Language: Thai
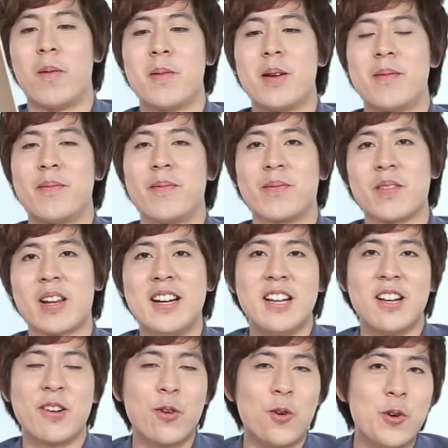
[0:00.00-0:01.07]
มัน
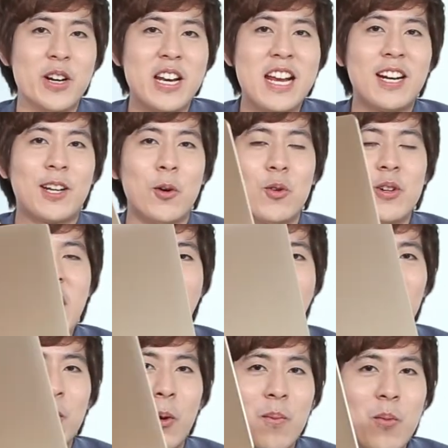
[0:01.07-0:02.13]
ดูดีทุกด้า
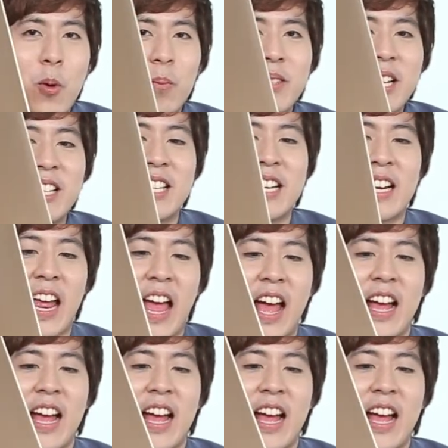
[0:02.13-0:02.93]
นทุกมุมจริงๆนะ